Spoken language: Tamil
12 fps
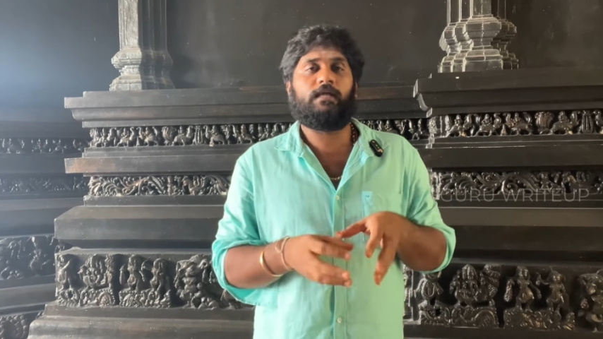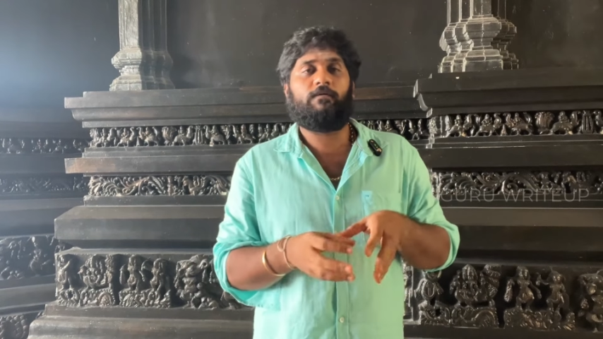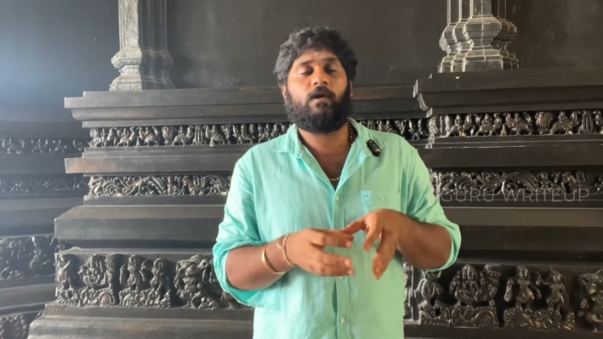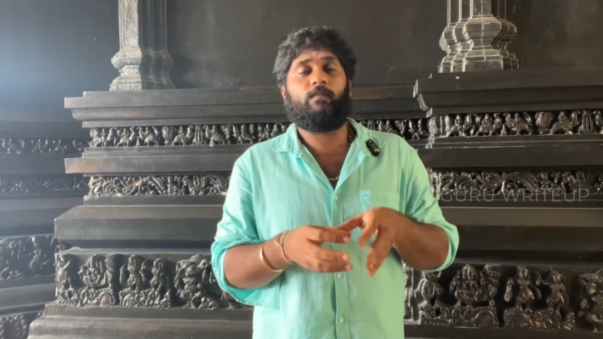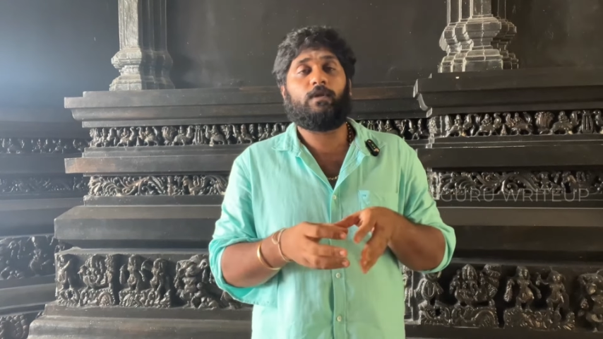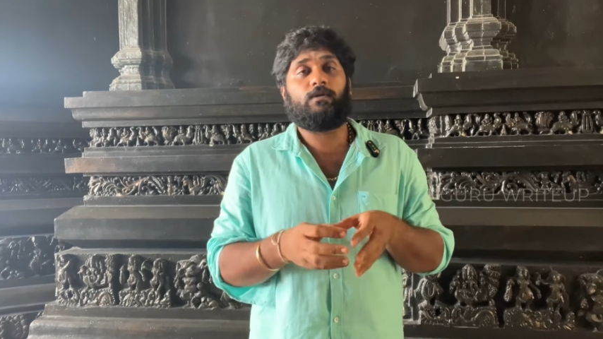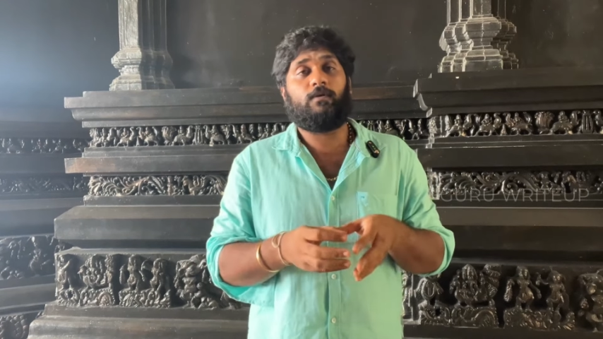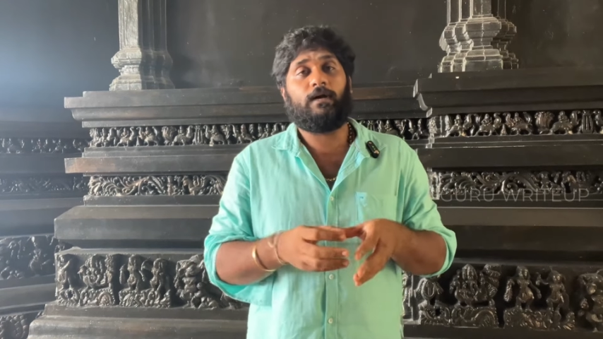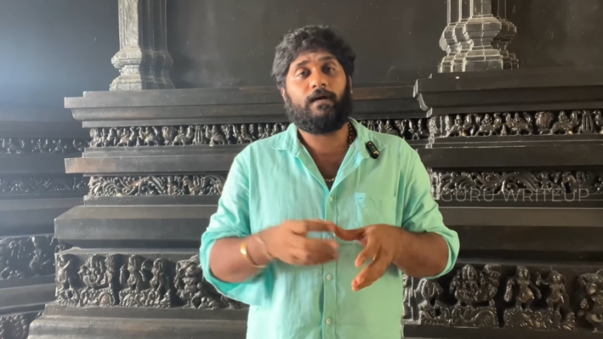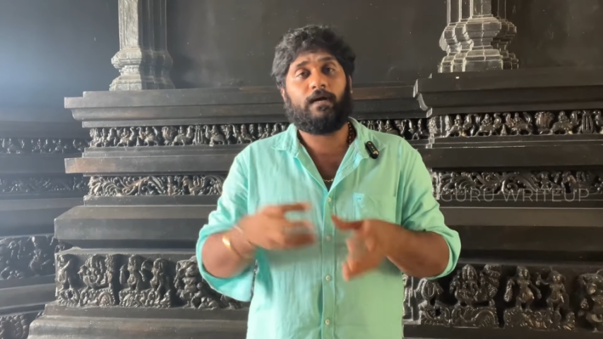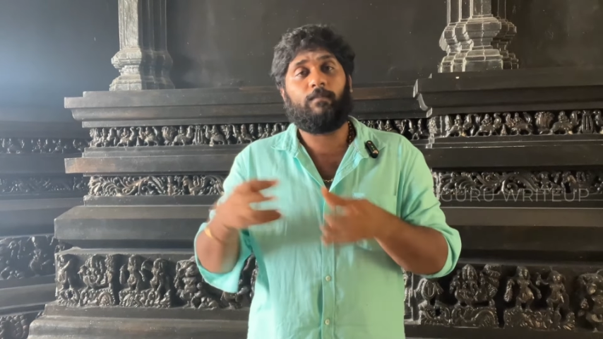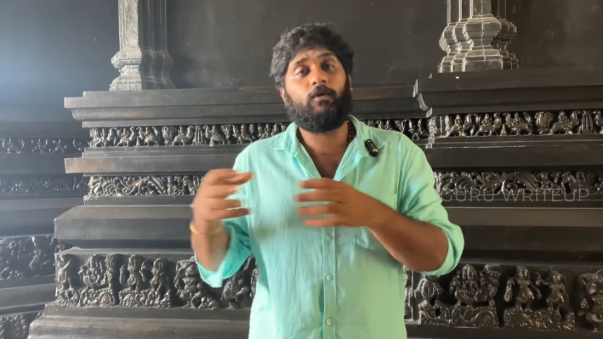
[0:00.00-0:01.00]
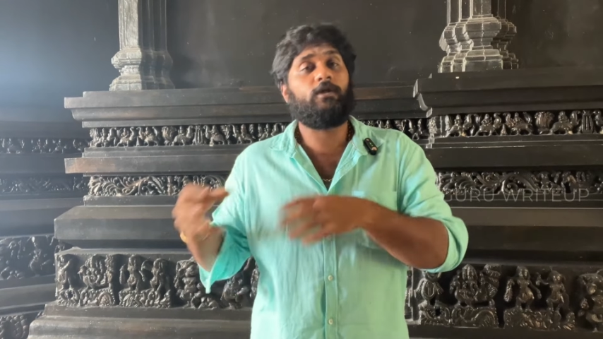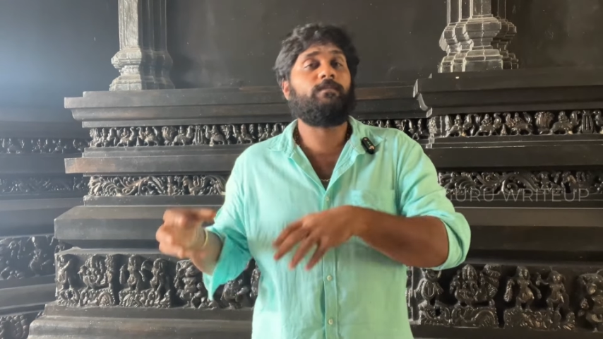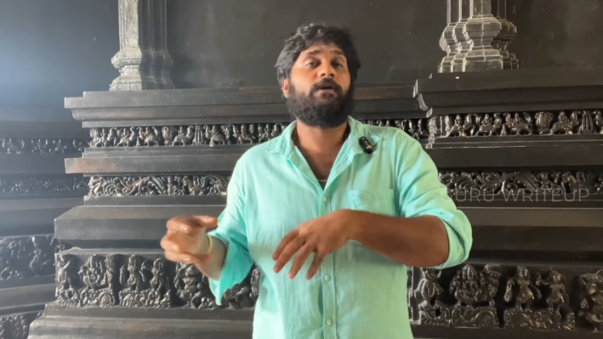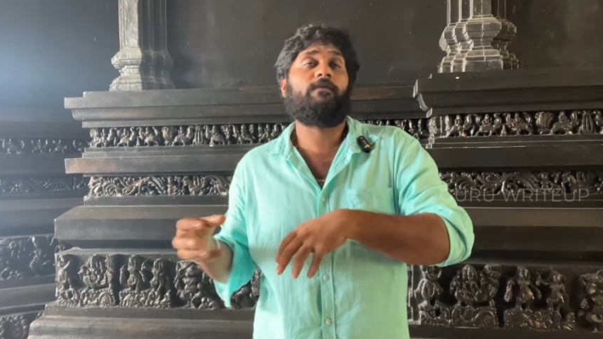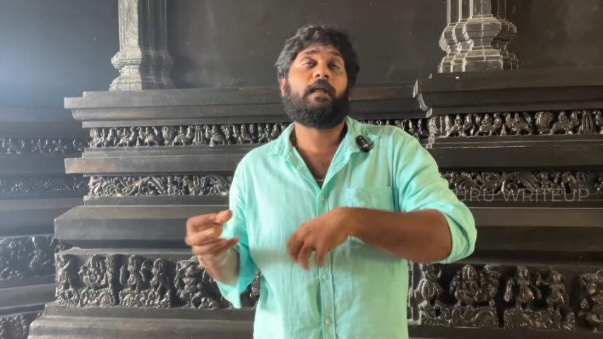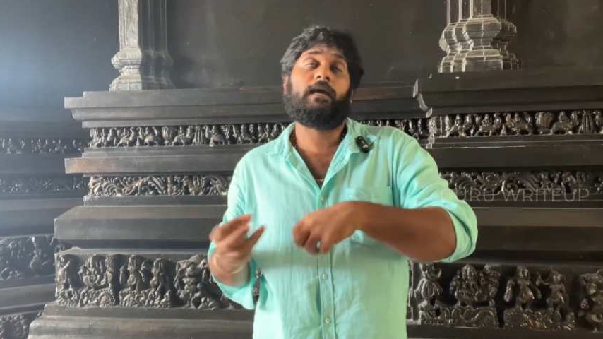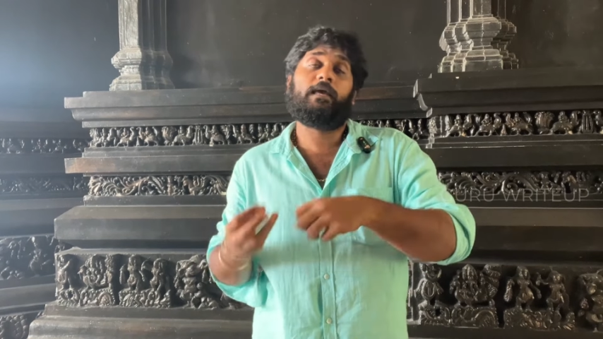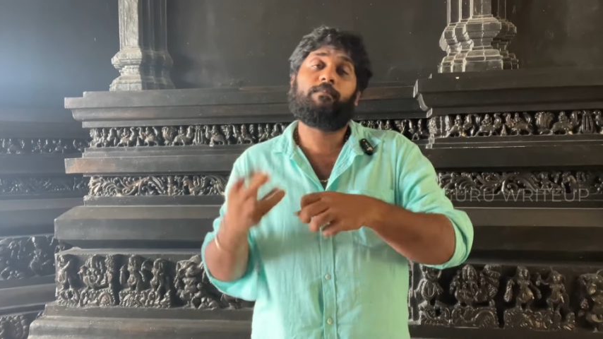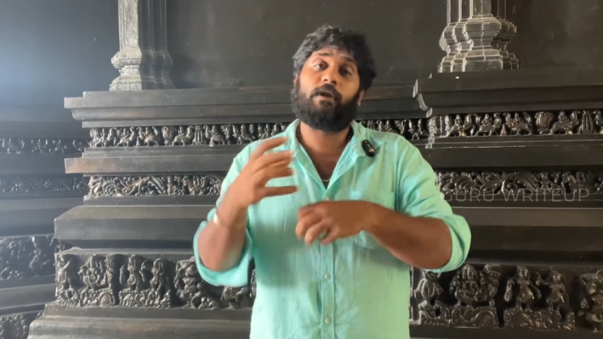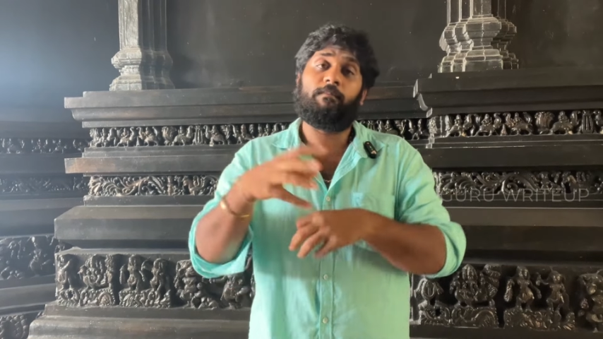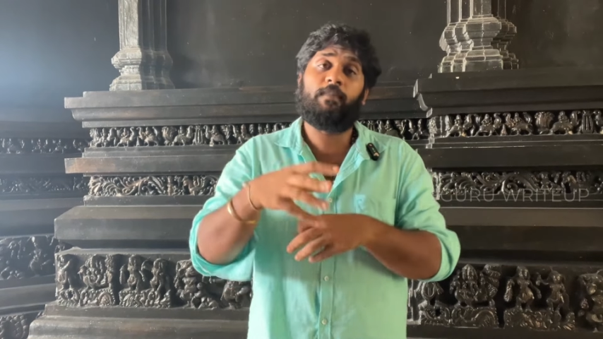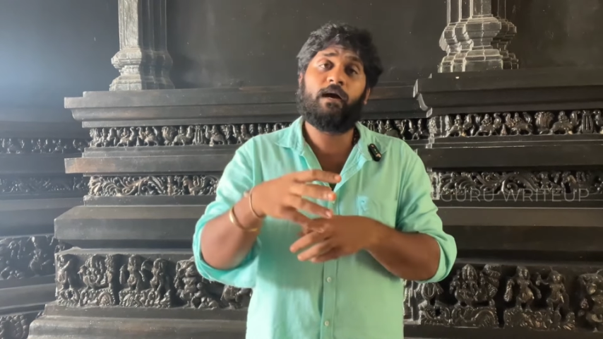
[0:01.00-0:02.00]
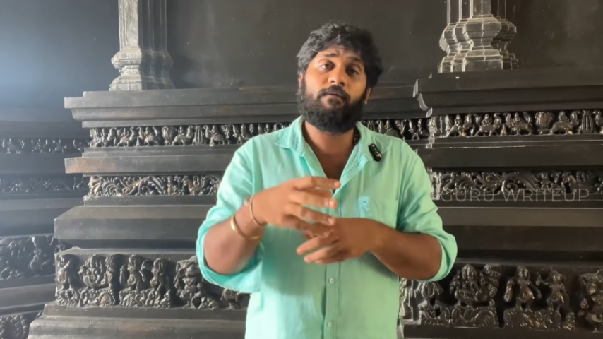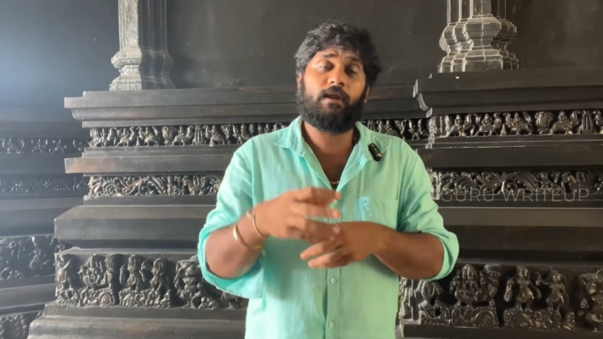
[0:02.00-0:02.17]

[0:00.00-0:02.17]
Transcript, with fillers: தேவியும் வந்துடுவாங்க கமலோத்பவன் ஆகிய பிரம்மா